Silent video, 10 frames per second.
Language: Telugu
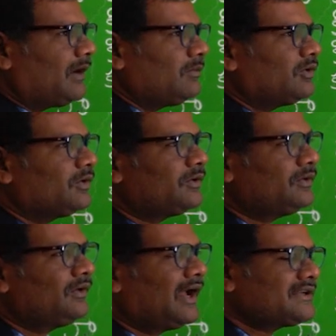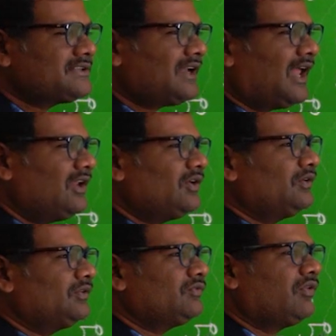మనము అక్షరాలను
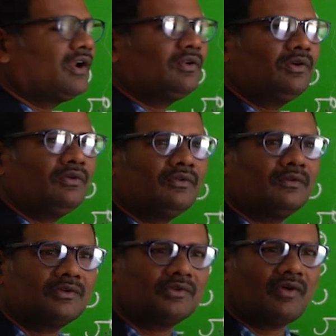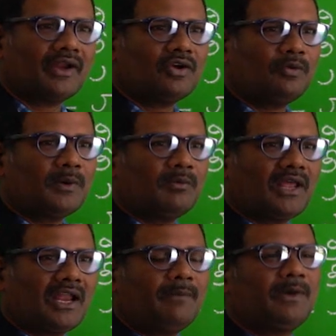ధ్వనులను ధ్వని రూపంలో
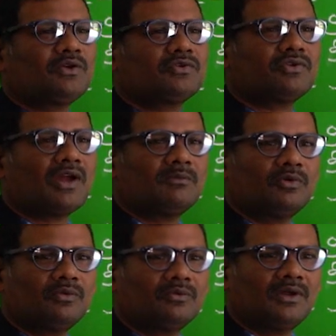ఎలా పలుకుతున్నాము